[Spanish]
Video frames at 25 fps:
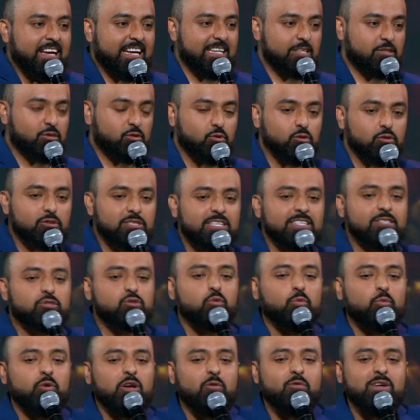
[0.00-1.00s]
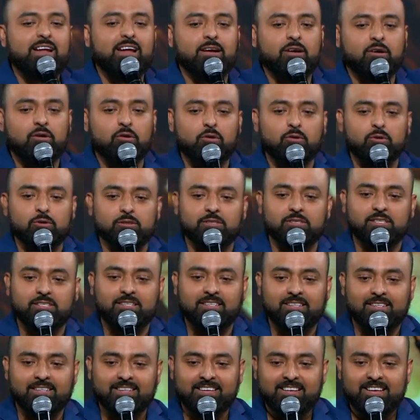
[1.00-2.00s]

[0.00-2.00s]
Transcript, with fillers: Jesús se subió a una cruz